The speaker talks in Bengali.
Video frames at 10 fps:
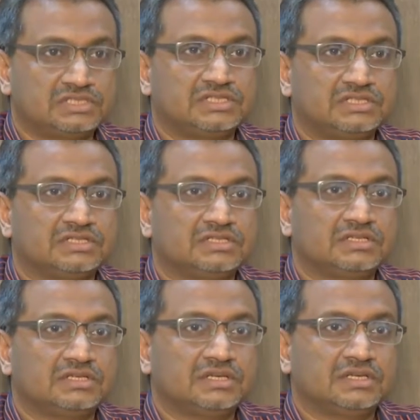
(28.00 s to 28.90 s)
এসছে
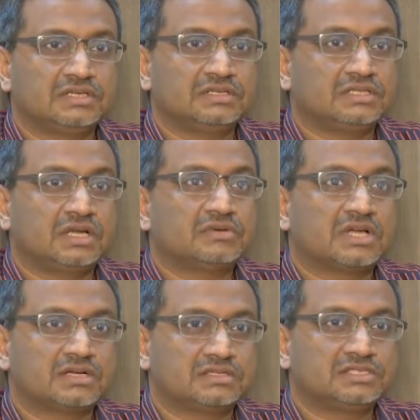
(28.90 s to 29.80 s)
তো এটা
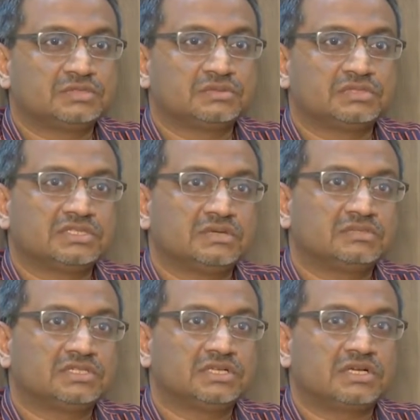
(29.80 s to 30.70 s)
আমাকে আকৃষ্ট করেছে
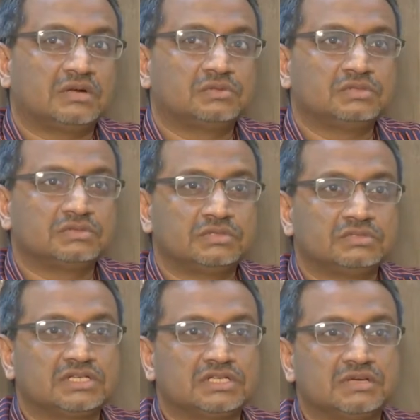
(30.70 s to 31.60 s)
এবং এটার আউটলুকটাও
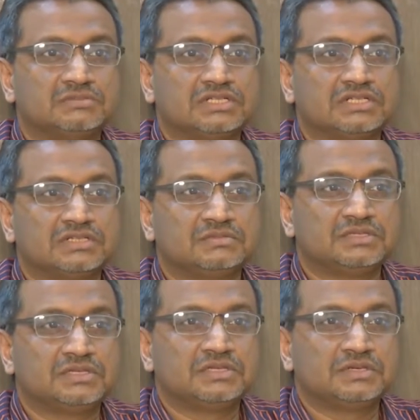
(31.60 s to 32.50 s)
দেখলাম যেখানে
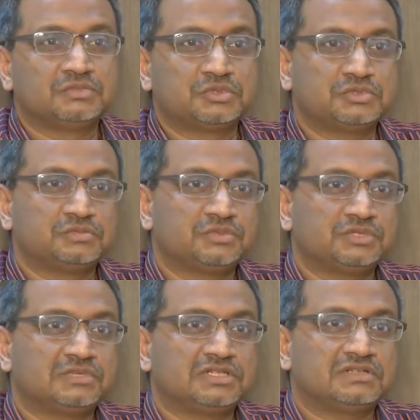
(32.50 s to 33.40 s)
প্রচুর
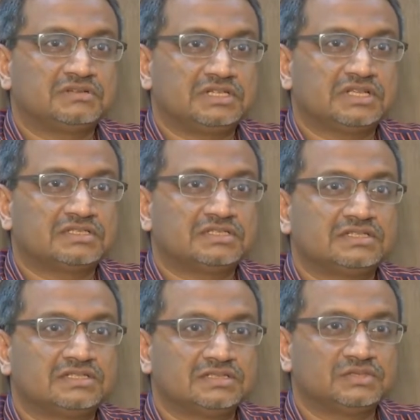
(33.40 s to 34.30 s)
পরিমাণে গ্রিন
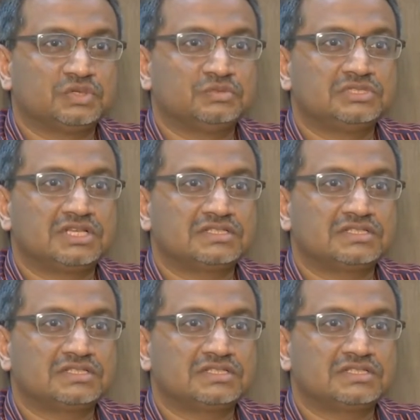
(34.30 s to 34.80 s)
আছে সবুজ